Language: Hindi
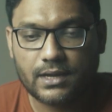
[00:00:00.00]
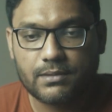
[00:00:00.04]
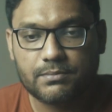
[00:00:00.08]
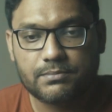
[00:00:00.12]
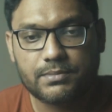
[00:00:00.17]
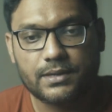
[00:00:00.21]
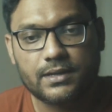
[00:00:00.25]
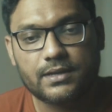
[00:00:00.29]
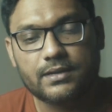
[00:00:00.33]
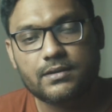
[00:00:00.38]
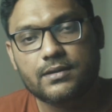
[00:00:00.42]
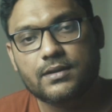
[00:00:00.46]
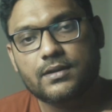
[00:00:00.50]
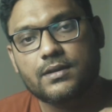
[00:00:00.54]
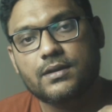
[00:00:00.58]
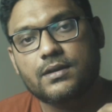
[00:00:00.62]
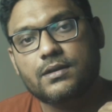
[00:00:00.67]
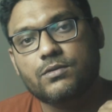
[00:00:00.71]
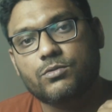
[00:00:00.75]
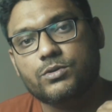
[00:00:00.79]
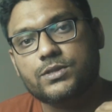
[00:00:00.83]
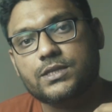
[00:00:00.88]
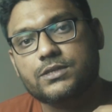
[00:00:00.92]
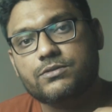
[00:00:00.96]
हम फिर
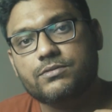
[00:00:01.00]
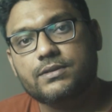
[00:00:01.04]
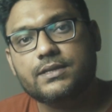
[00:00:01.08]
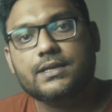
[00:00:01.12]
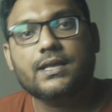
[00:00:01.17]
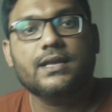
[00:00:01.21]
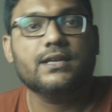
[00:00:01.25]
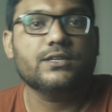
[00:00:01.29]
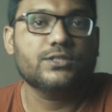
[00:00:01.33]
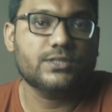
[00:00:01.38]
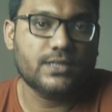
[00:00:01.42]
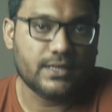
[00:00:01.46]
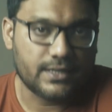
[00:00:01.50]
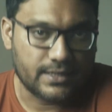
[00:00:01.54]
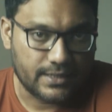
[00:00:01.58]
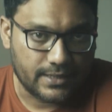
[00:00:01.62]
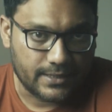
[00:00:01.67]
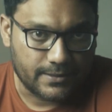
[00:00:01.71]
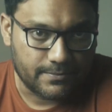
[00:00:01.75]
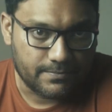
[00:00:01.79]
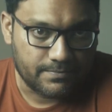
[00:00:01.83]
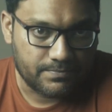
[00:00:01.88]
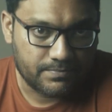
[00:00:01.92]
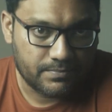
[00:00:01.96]
वो तस्वीर खींचते
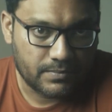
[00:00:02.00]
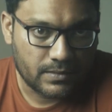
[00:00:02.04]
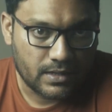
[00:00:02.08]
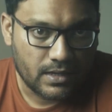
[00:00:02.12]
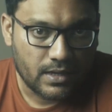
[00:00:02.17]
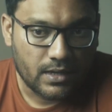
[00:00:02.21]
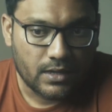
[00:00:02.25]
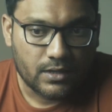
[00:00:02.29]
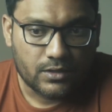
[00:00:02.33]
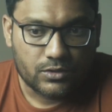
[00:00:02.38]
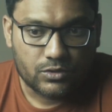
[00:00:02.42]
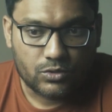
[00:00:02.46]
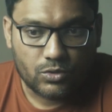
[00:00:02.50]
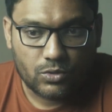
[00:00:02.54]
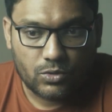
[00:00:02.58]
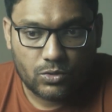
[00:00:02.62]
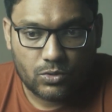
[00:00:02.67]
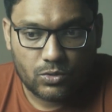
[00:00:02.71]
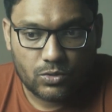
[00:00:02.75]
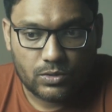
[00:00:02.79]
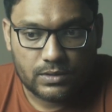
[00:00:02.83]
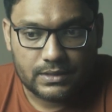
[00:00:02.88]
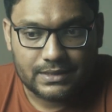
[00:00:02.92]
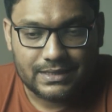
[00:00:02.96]
ही हैं तो
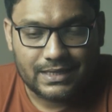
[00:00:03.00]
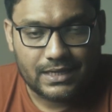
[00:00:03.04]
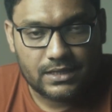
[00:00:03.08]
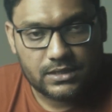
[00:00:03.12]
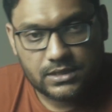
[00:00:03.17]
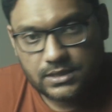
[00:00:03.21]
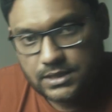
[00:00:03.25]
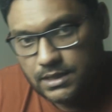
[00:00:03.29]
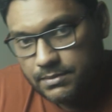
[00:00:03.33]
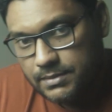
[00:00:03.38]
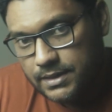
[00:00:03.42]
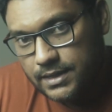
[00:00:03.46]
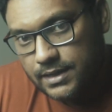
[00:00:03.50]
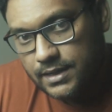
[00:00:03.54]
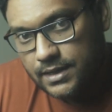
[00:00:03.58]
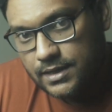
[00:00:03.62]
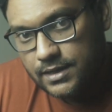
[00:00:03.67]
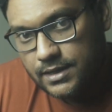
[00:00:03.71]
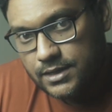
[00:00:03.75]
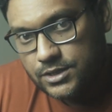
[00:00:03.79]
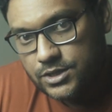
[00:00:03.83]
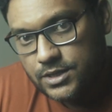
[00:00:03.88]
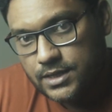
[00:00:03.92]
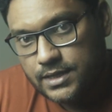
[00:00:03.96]
ये चीज़ हमें नहीं
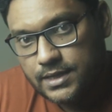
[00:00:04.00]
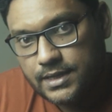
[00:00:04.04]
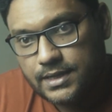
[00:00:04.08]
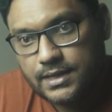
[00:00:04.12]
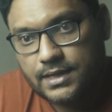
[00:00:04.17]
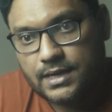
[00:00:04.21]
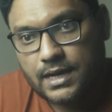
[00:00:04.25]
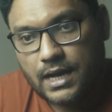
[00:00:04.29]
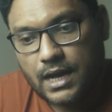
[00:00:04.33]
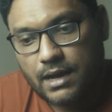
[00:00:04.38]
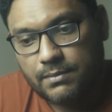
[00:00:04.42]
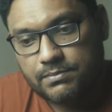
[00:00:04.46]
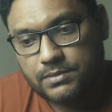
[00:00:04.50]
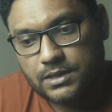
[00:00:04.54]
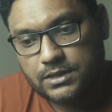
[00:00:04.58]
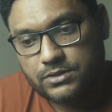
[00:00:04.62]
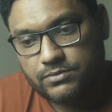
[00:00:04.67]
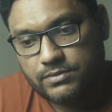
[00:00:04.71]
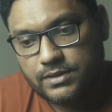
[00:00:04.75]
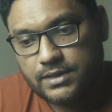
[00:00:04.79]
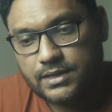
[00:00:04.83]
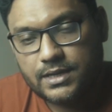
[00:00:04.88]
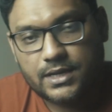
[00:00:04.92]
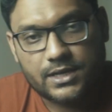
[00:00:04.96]
करनी चाहिए आप तस्वीर